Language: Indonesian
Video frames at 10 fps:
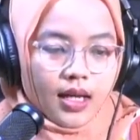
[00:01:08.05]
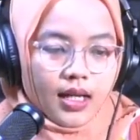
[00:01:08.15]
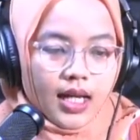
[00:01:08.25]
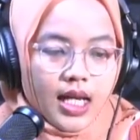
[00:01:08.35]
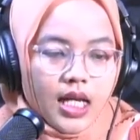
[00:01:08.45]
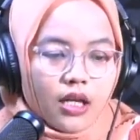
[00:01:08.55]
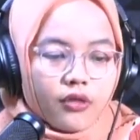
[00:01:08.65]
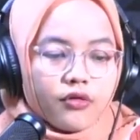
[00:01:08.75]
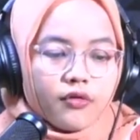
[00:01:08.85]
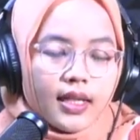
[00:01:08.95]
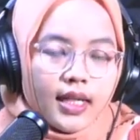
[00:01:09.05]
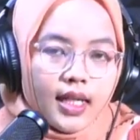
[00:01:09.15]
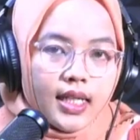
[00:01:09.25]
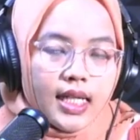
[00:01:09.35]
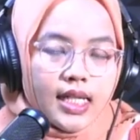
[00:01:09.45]
Nah, tujuan
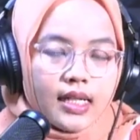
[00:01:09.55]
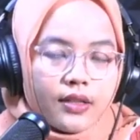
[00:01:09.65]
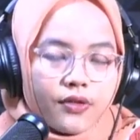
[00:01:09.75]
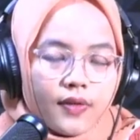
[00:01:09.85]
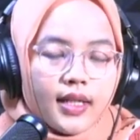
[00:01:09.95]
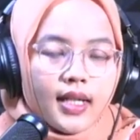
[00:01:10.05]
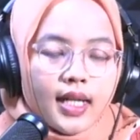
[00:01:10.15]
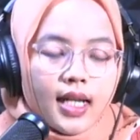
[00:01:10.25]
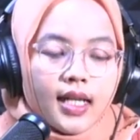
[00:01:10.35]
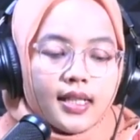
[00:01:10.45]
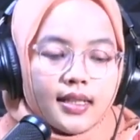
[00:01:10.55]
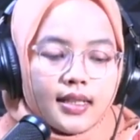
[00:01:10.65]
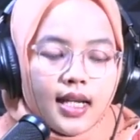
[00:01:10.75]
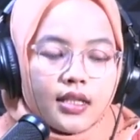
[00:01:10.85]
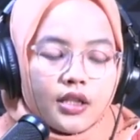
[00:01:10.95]
dari tujuan dari analisis
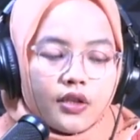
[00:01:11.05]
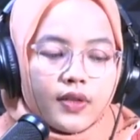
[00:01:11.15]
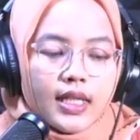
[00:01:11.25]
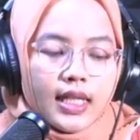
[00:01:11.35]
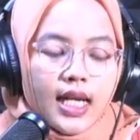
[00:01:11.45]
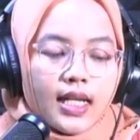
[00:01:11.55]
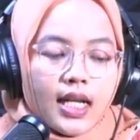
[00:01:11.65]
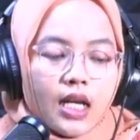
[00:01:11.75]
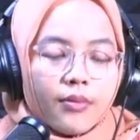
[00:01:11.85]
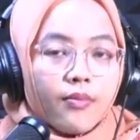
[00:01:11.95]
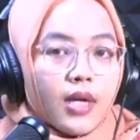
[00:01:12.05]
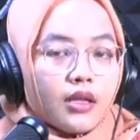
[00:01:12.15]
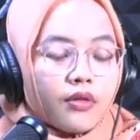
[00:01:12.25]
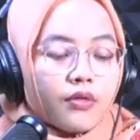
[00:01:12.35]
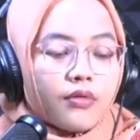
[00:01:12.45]
rasio ini adalah
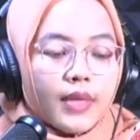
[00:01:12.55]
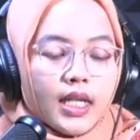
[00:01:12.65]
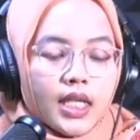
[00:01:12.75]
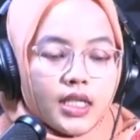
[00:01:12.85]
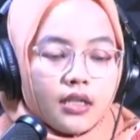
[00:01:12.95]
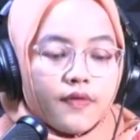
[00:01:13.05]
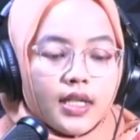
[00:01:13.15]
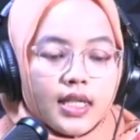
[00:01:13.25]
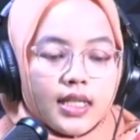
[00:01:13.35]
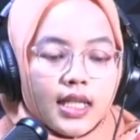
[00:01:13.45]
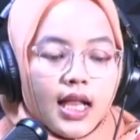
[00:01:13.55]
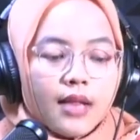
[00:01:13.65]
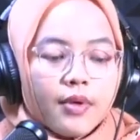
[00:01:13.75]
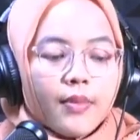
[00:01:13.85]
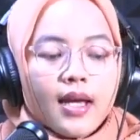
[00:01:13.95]
membantu manajer finansial
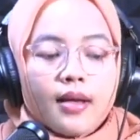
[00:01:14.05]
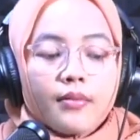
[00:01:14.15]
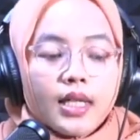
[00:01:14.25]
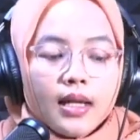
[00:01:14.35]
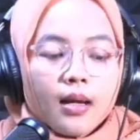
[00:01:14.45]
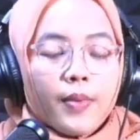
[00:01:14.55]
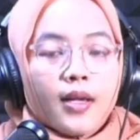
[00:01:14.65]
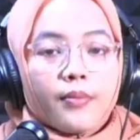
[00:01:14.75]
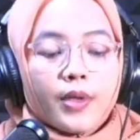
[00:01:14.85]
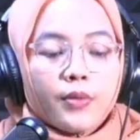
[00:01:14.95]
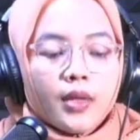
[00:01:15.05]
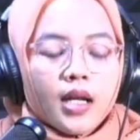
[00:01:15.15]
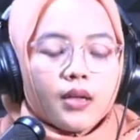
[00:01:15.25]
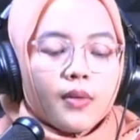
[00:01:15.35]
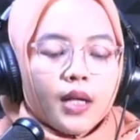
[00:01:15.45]
memahami apa yang perlu
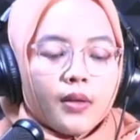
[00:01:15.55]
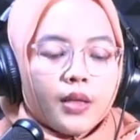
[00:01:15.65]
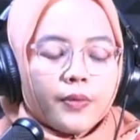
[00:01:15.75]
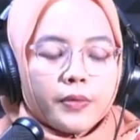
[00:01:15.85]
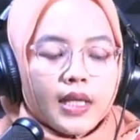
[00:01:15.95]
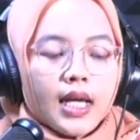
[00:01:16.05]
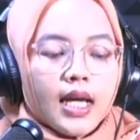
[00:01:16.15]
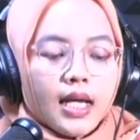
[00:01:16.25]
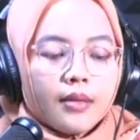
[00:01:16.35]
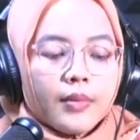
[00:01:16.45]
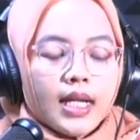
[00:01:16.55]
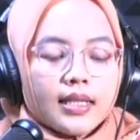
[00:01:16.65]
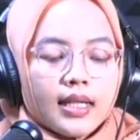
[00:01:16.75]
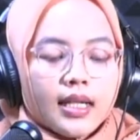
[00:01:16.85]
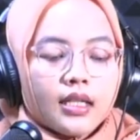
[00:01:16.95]
dilakukan oleh perusahaan
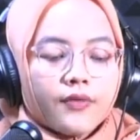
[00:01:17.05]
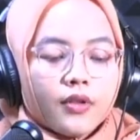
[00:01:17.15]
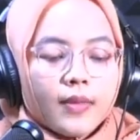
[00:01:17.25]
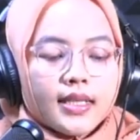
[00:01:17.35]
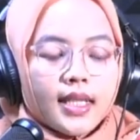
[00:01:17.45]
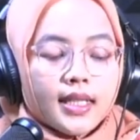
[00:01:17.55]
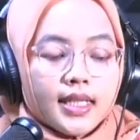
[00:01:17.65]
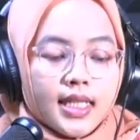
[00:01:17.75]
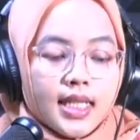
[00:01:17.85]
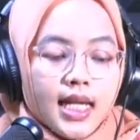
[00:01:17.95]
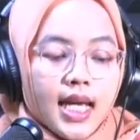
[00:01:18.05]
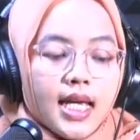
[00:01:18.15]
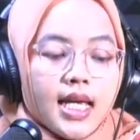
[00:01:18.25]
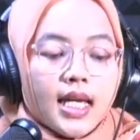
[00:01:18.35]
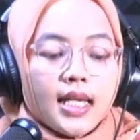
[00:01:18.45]
berdasarkan informasi yang tersedia
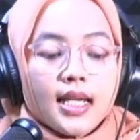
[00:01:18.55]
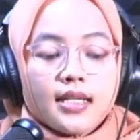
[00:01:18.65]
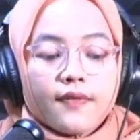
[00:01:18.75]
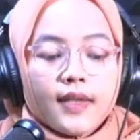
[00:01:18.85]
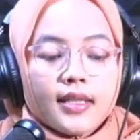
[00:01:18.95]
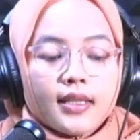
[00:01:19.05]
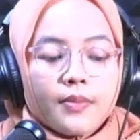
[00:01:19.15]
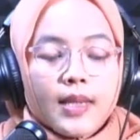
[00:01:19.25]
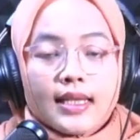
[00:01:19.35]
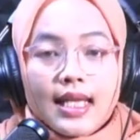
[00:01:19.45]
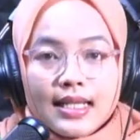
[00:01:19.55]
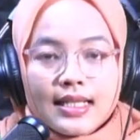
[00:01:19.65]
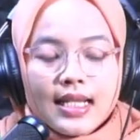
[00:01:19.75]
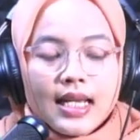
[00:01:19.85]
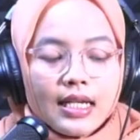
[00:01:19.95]
yang sifatnya terbatas
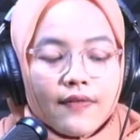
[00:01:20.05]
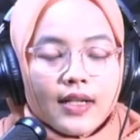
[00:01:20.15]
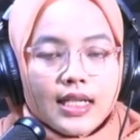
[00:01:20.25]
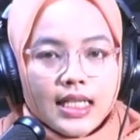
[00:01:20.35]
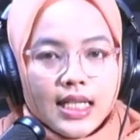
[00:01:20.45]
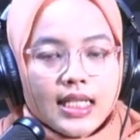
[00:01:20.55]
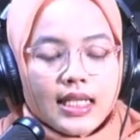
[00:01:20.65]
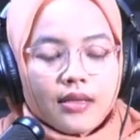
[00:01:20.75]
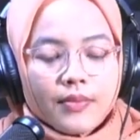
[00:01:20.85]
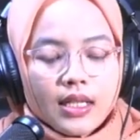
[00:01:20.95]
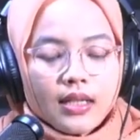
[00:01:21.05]
dari financial statement.